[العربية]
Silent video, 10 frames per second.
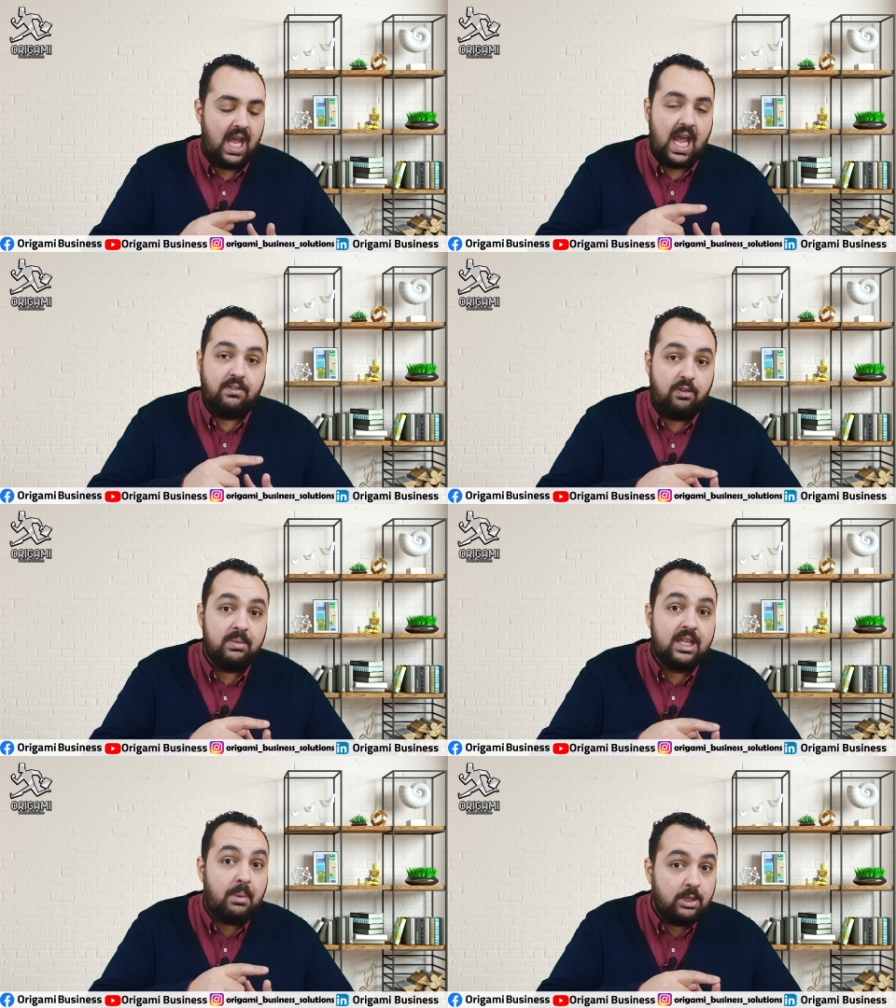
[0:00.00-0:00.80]
الفيلم
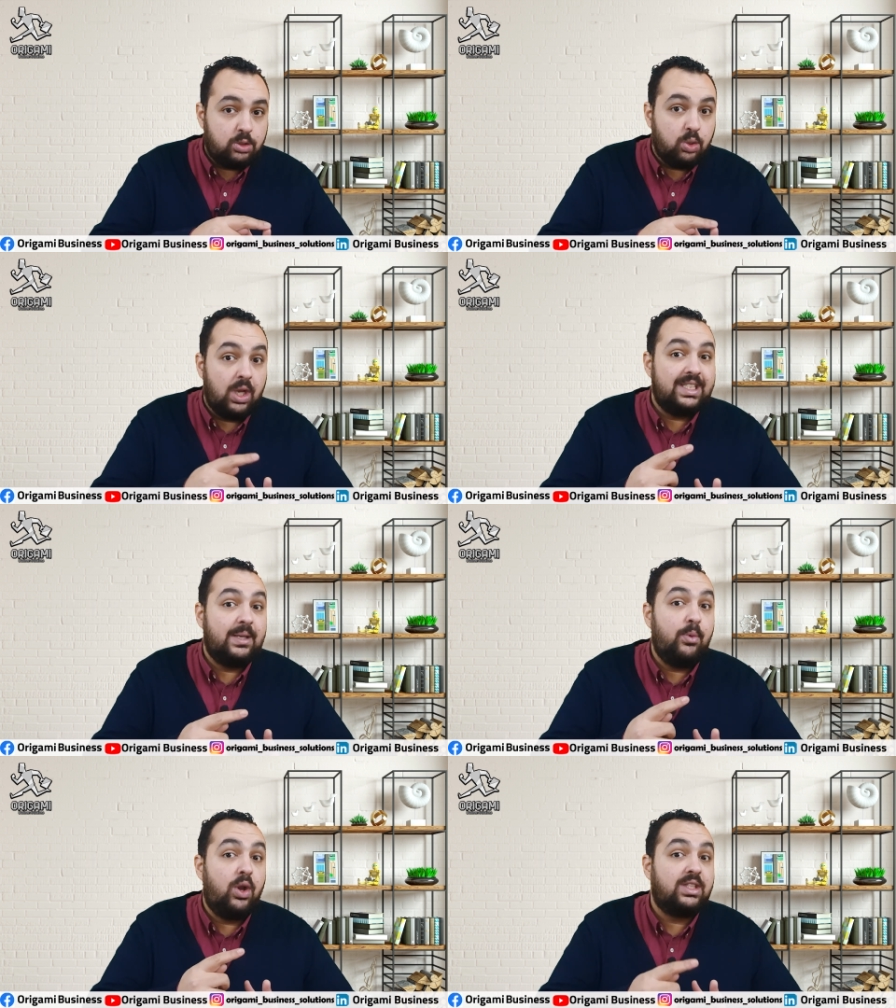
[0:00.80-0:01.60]
ده برضه انت
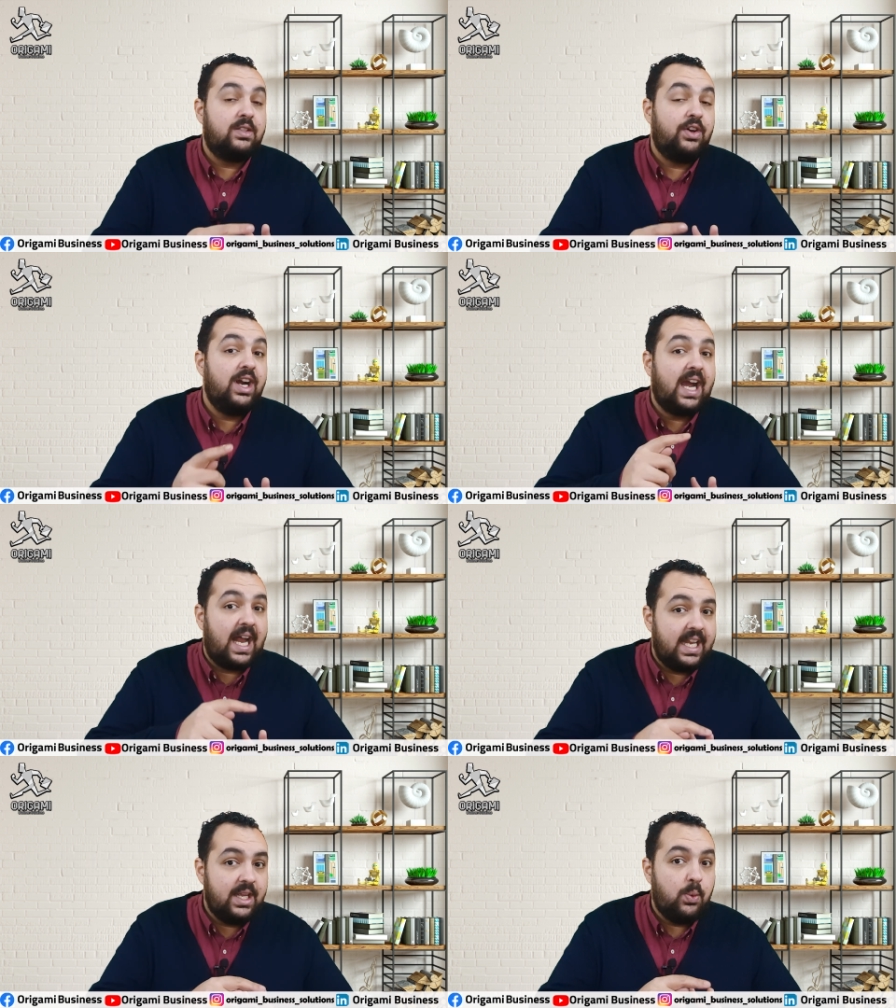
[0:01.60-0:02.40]
ممكن تتفرج
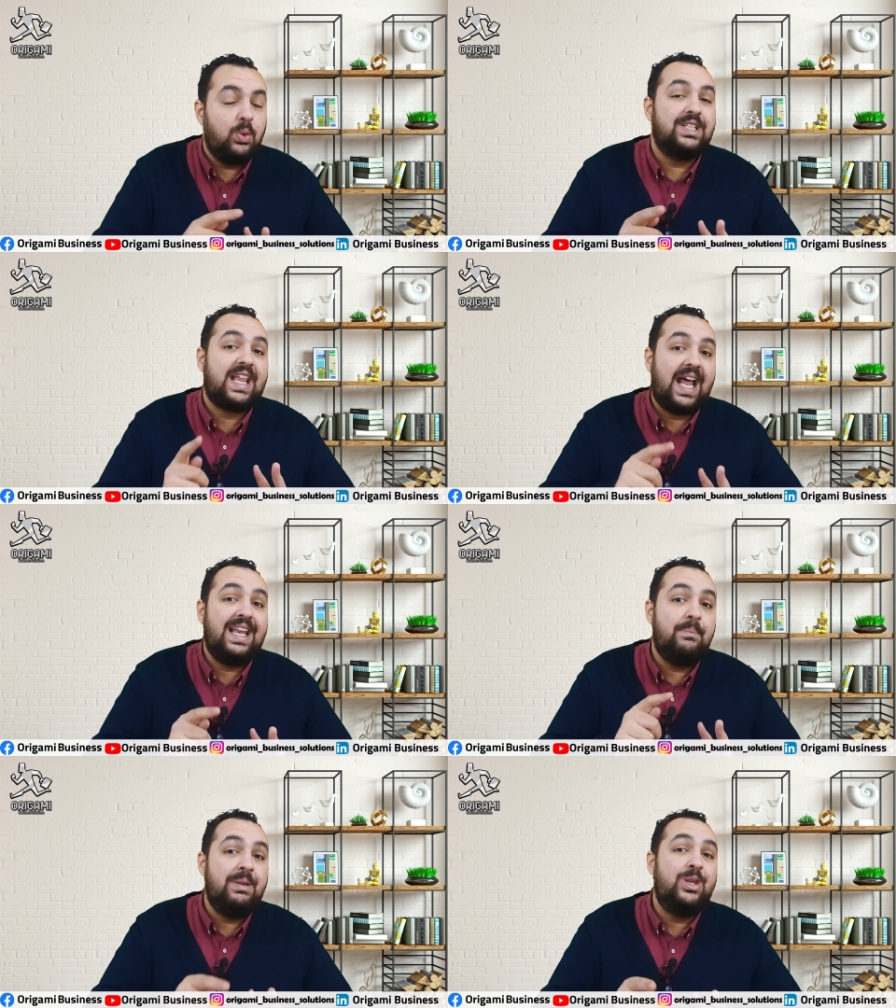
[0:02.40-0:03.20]
عليه
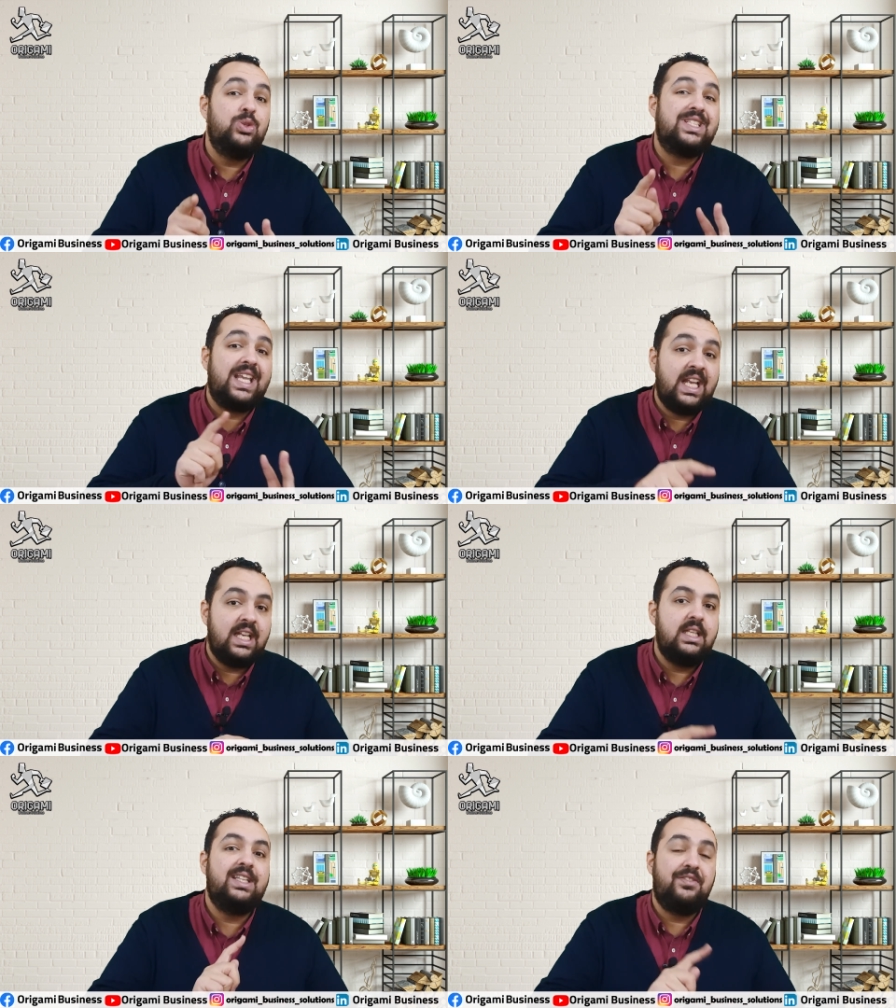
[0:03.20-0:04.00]
وتتعلم منه
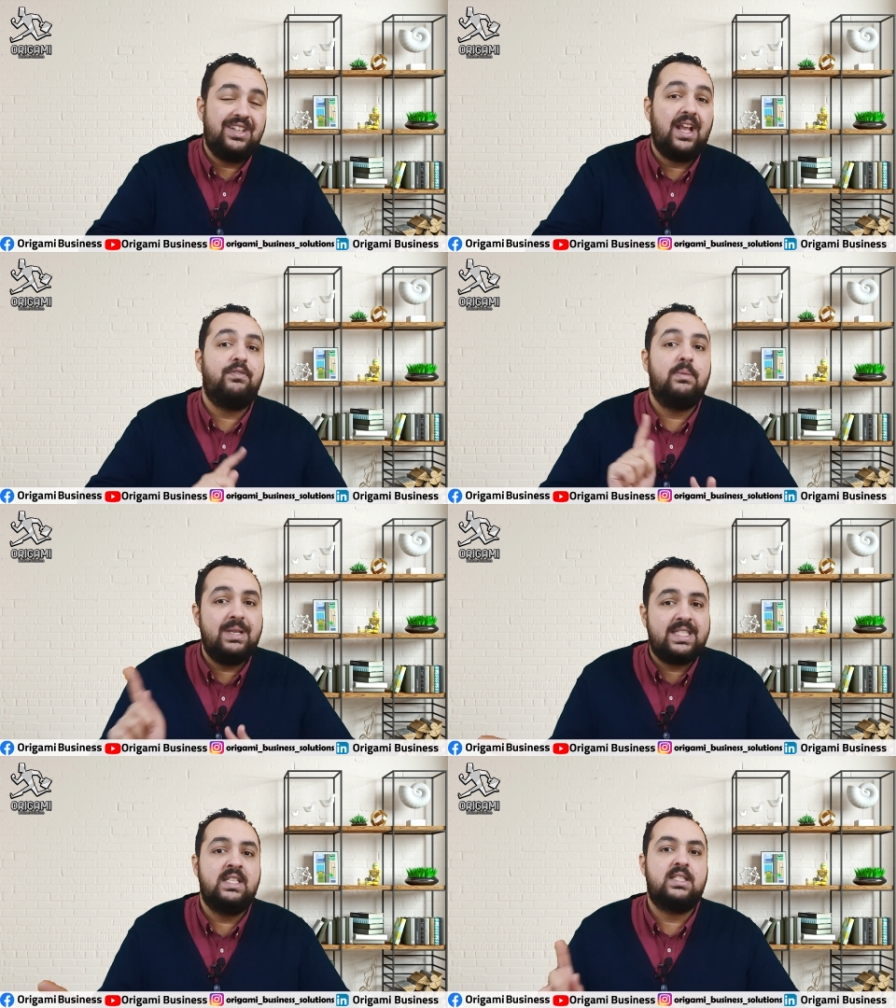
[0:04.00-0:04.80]
سكيل تفيدك في
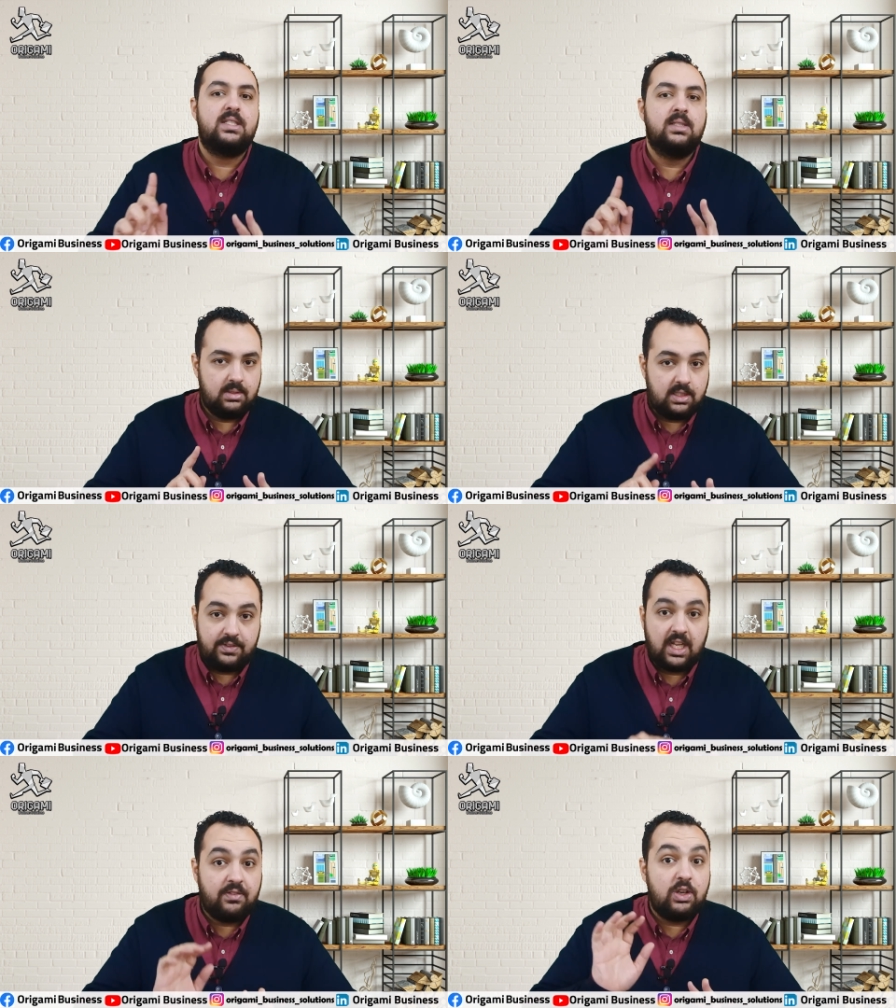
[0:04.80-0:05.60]
البيزنس
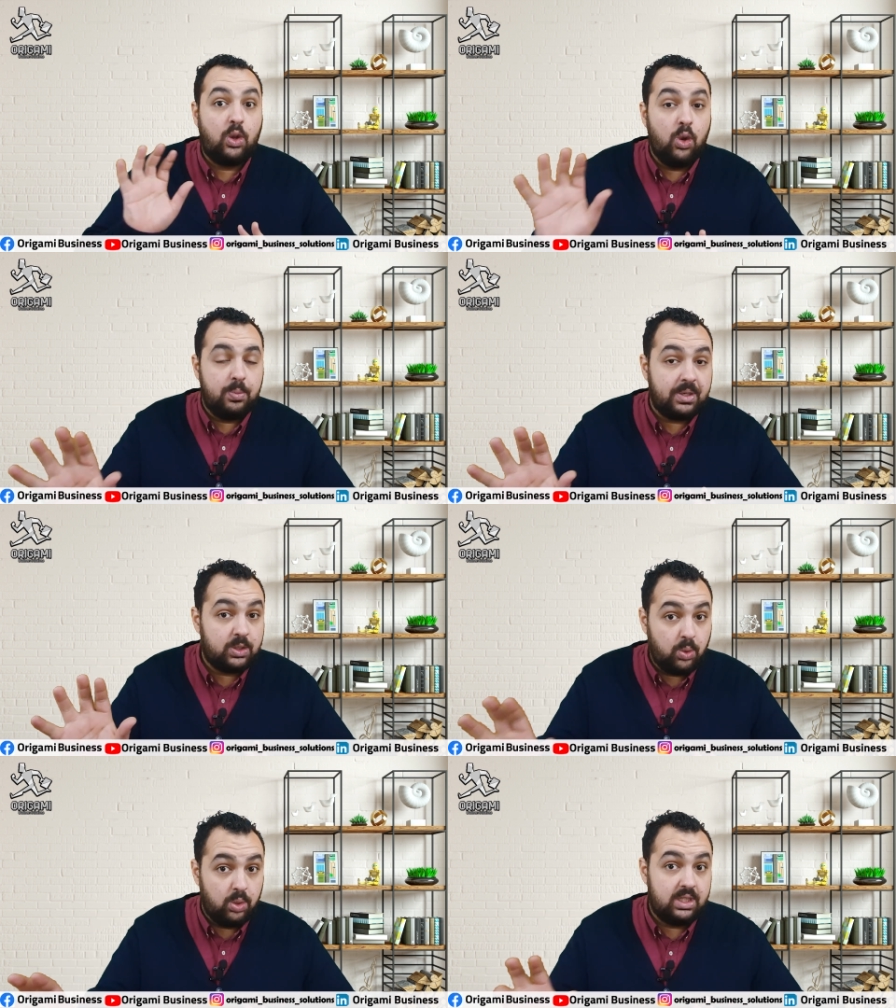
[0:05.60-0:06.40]
تفيدك في
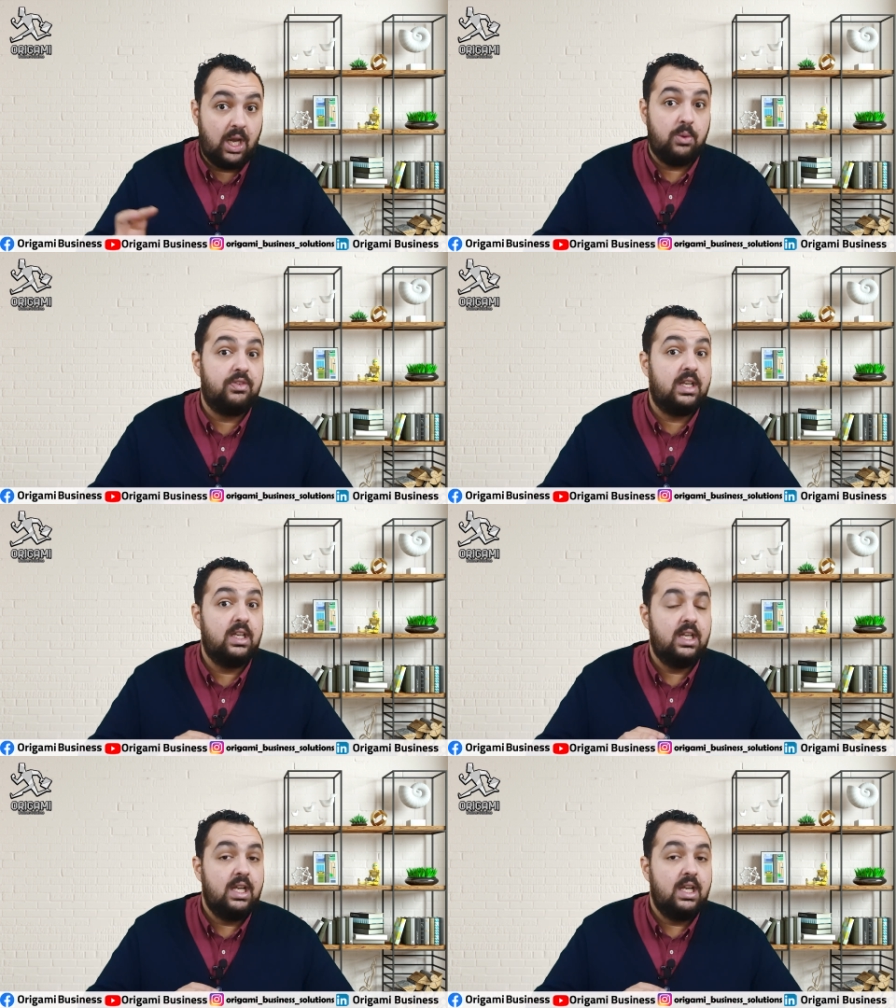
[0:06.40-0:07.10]
الكوربريت وورلد او في